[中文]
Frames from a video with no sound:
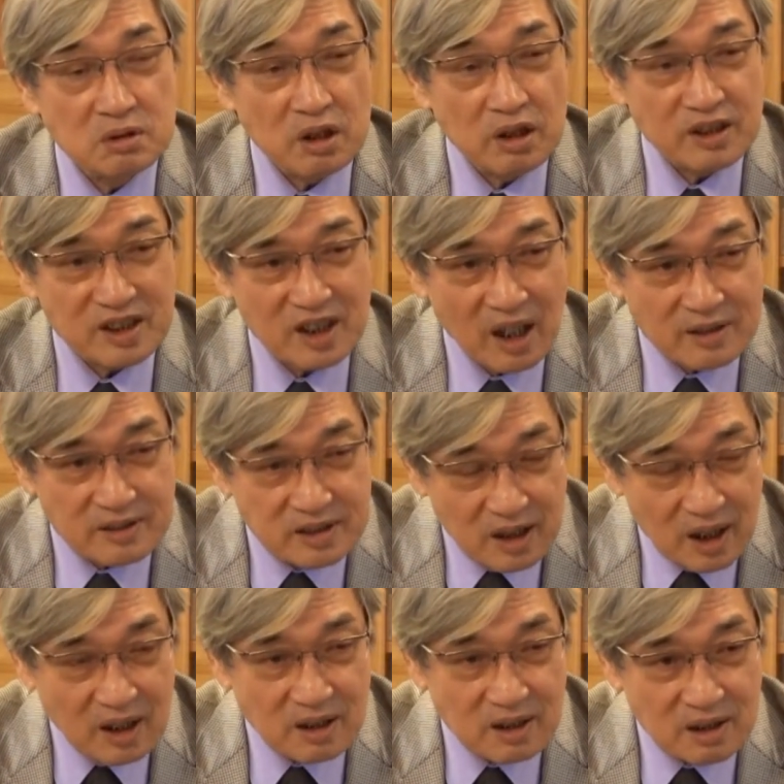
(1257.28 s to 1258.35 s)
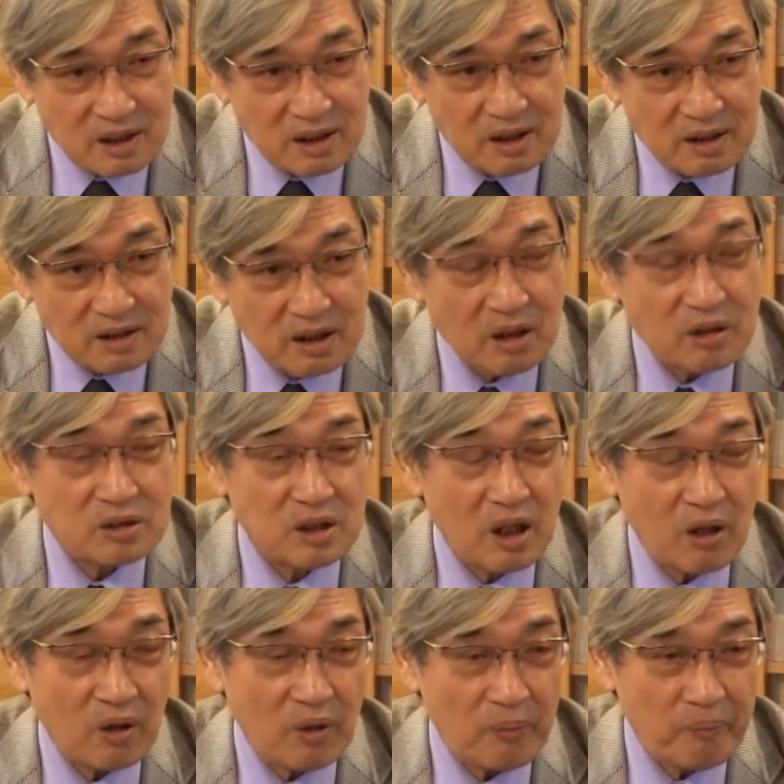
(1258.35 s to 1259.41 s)
向上要
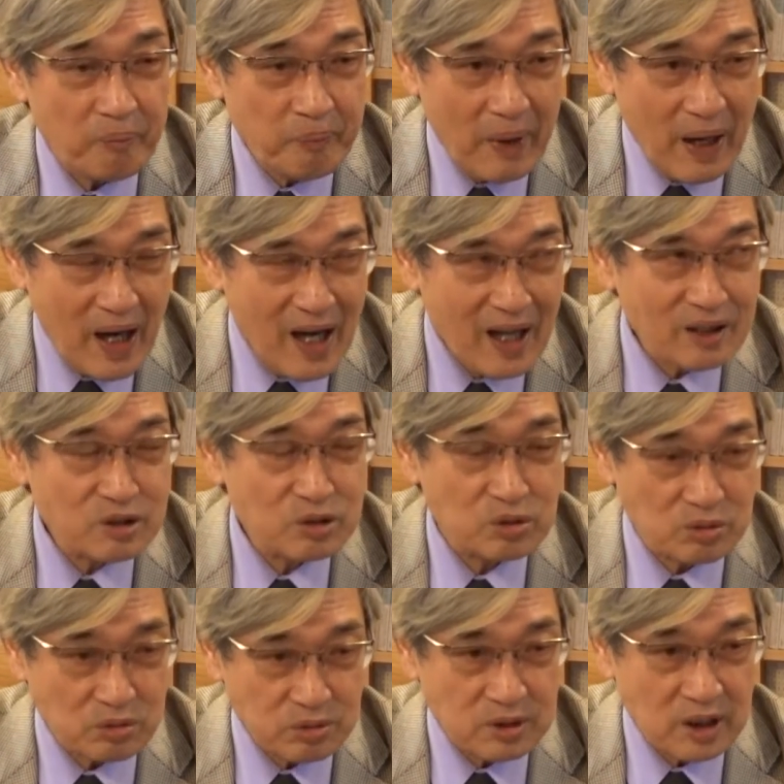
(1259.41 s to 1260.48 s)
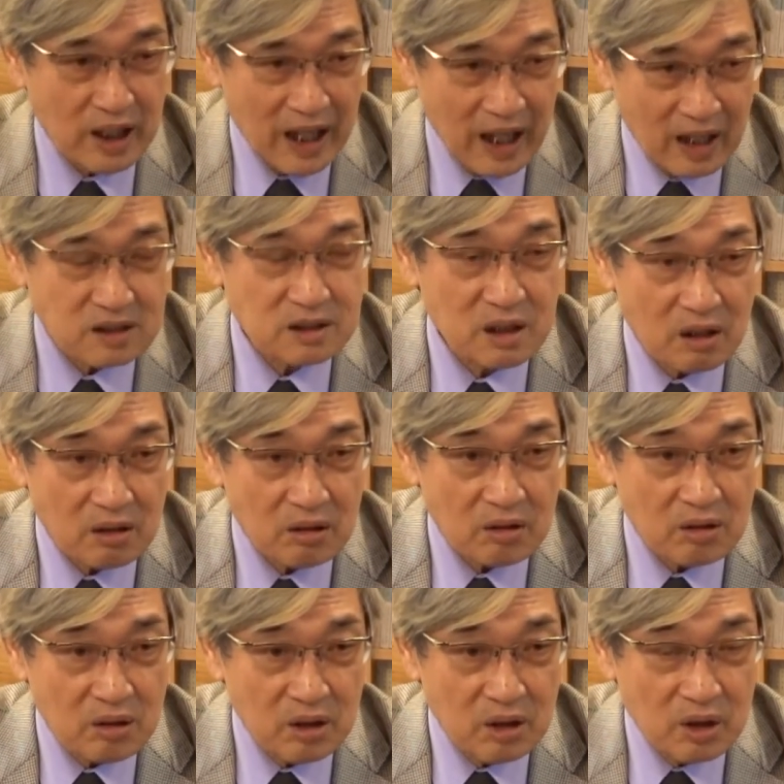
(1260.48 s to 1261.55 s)
到巴蜀的航道，
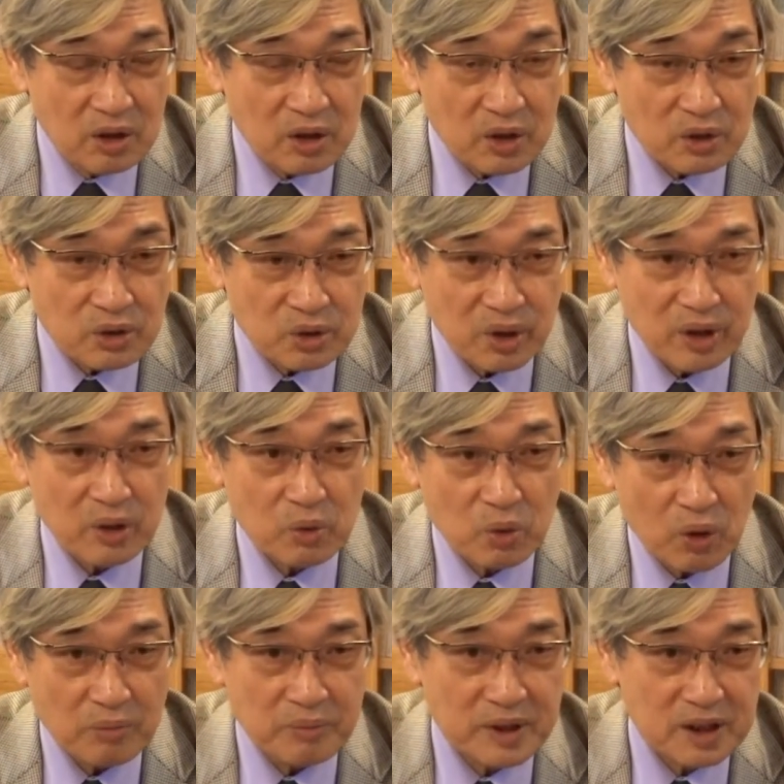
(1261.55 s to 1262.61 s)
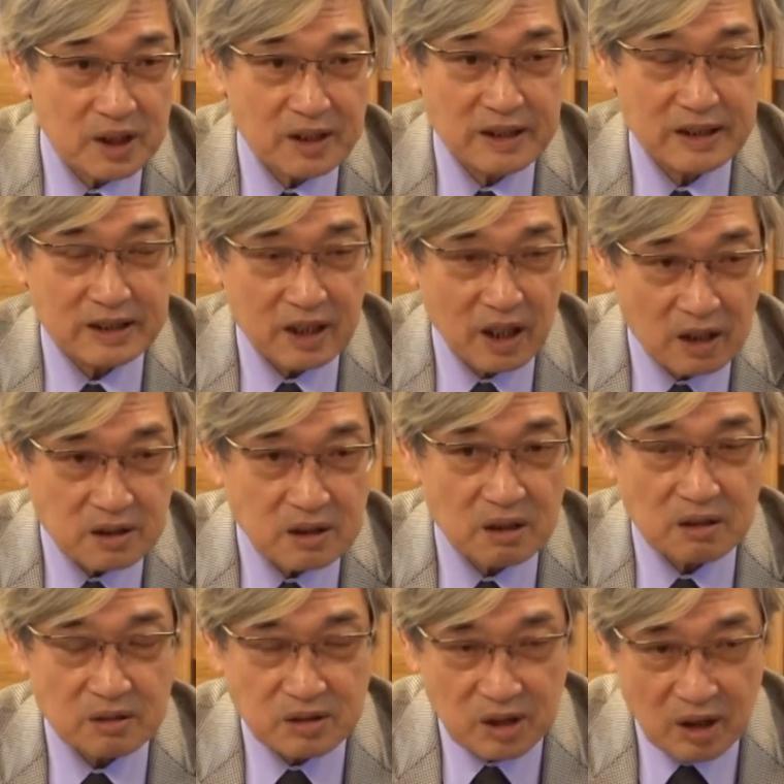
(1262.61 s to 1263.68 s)
所以我们可以看
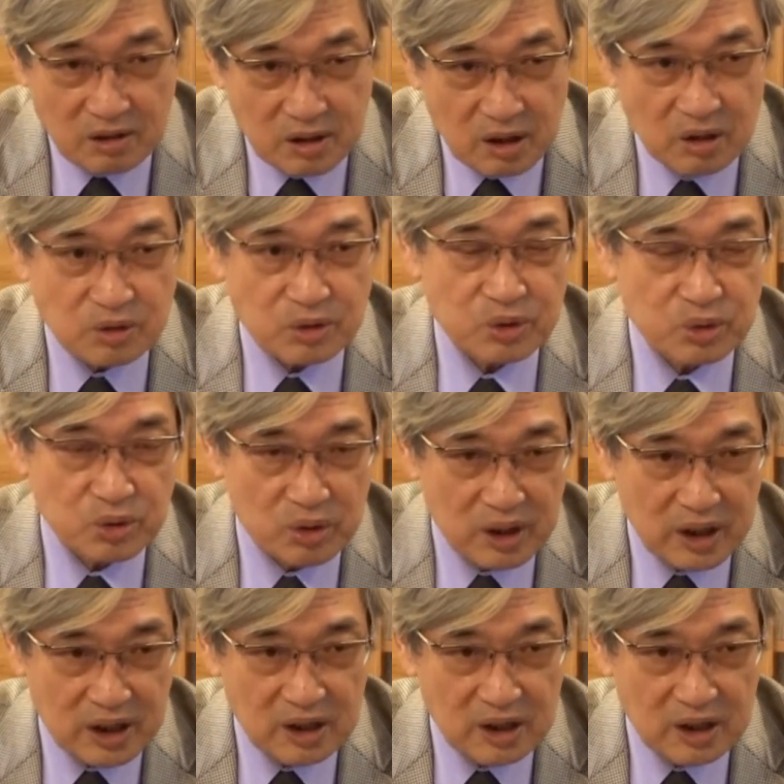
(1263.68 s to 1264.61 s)
到，曹操虽